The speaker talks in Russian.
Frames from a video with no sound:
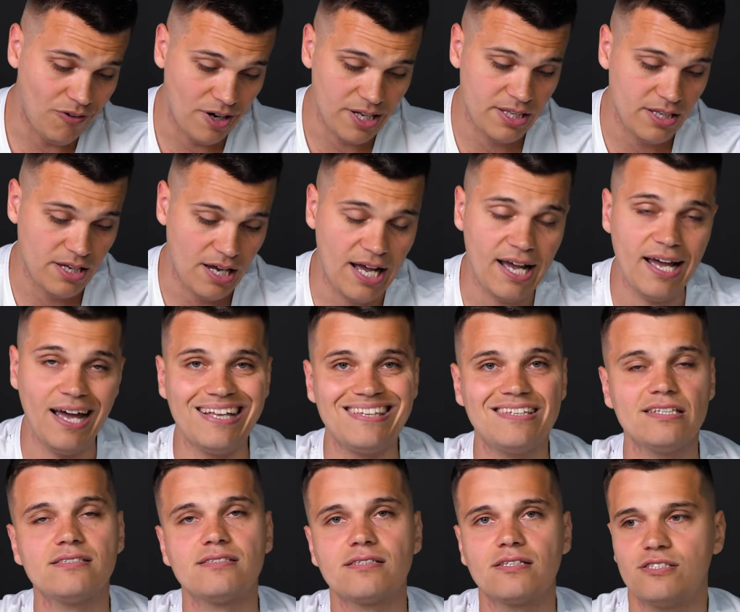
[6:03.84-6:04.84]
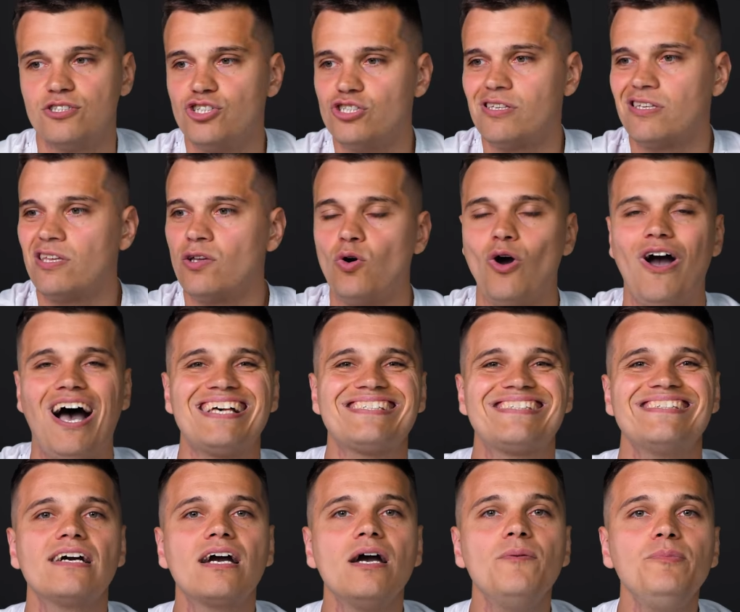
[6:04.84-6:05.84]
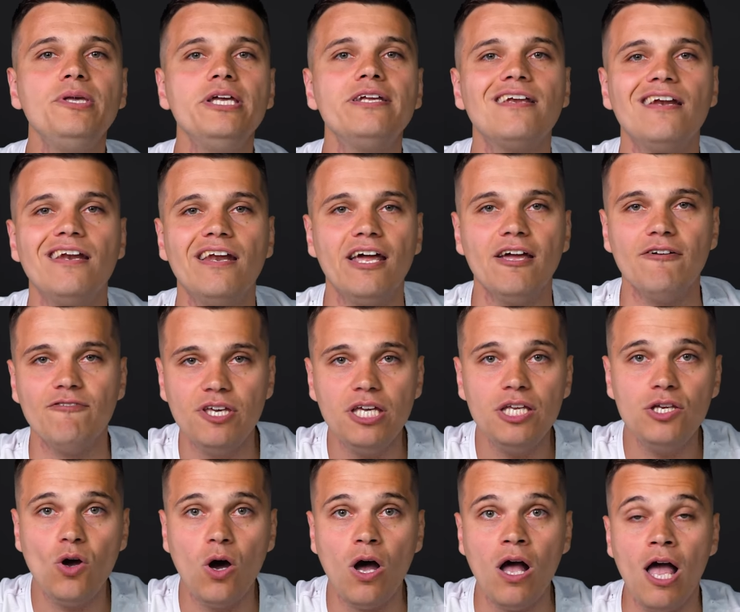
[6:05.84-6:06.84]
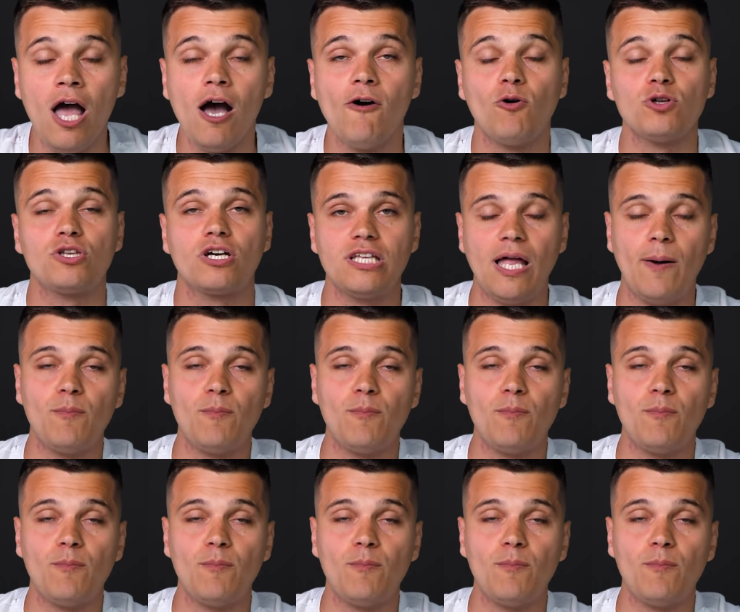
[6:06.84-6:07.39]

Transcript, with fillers: два дня. Это чисто такое ознакомительное видео. Вот, к